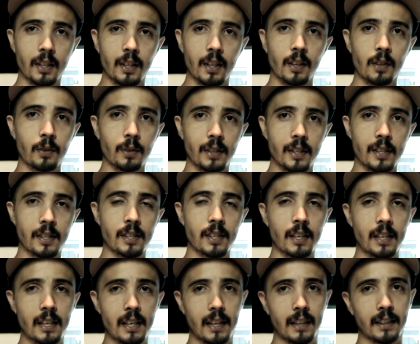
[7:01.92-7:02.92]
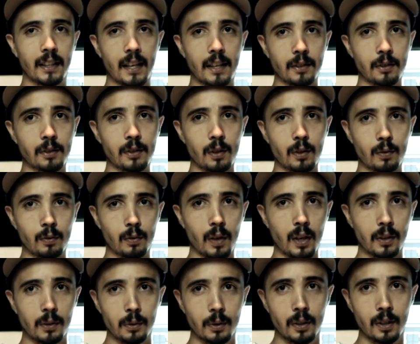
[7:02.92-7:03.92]
que acontecia ali atrás do Circo
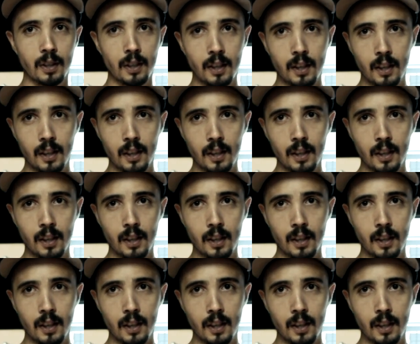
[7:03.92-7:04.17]
Voador.